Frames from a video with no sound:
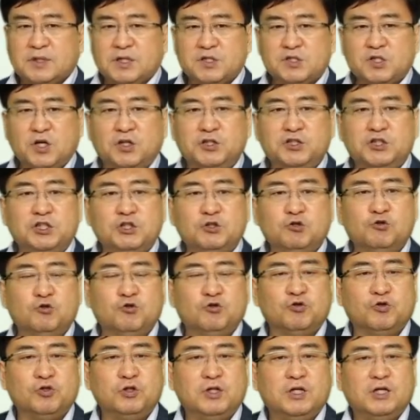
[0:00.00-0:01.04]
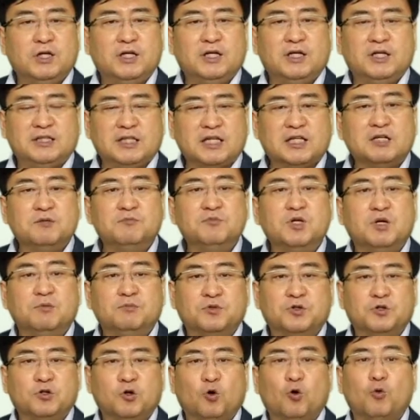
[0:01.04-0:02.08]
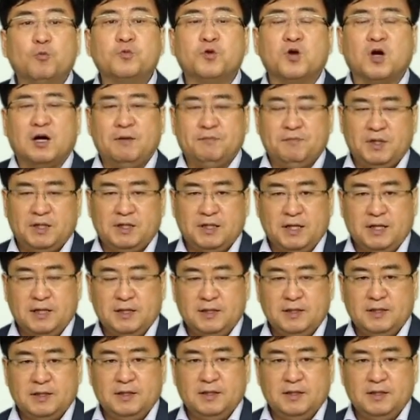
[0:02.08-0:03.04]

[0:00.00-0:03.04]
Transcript: 선진국으로 이제 금년부터 옮겨갑니다.